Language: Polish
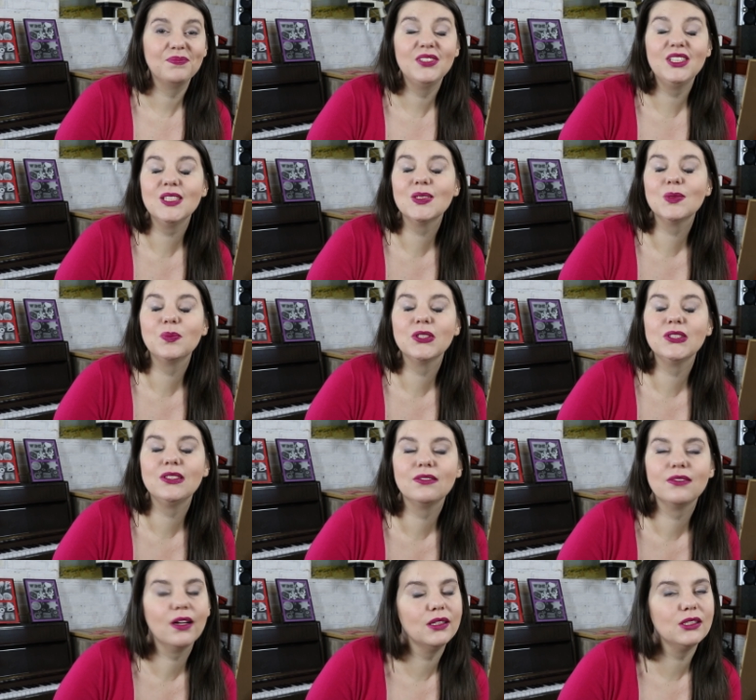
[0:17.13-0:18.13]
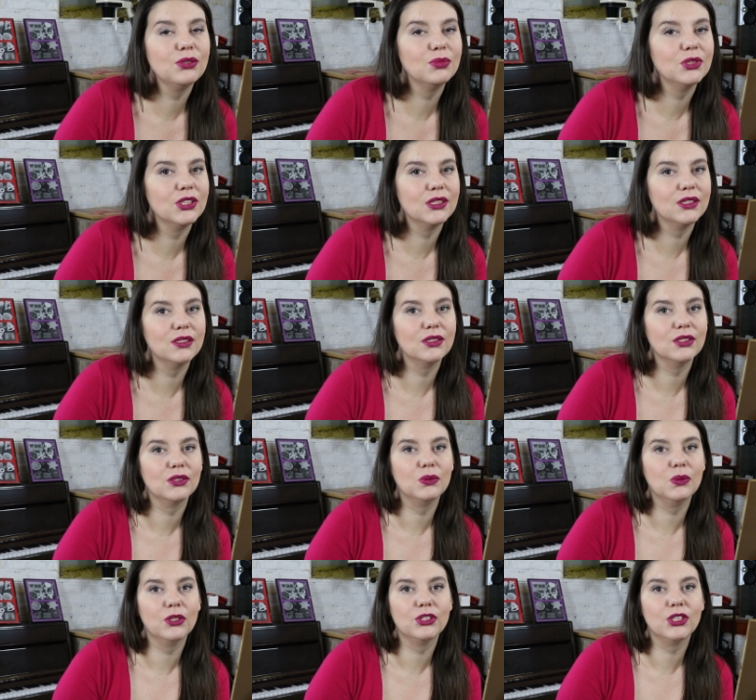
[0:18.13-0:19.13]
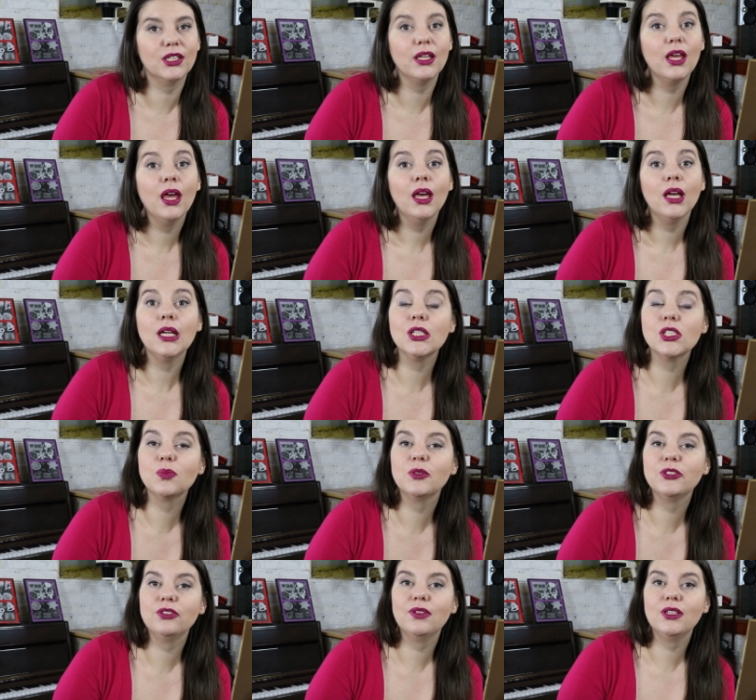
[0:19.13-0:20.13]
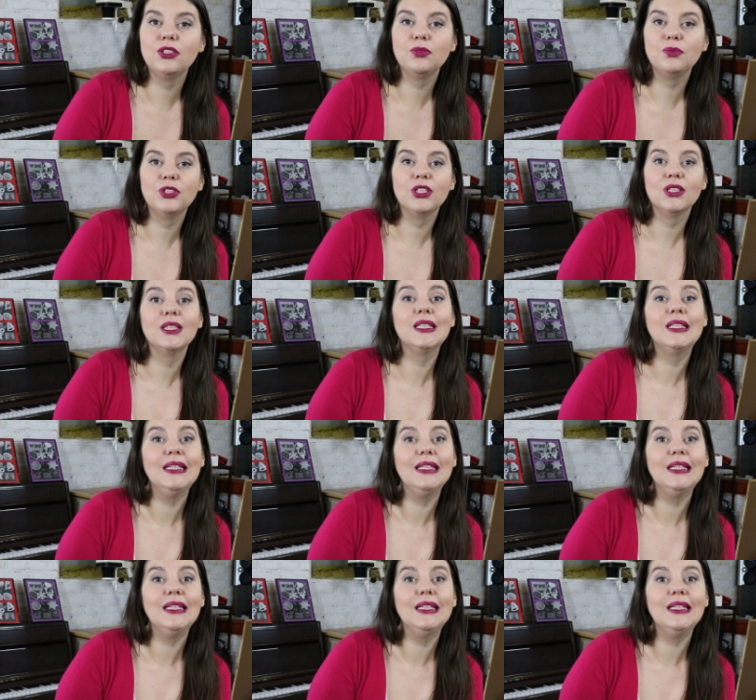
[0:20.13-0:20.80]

Nie spodziewaliśmy się tyle zgłoszeń i nie spodziewaliśmy się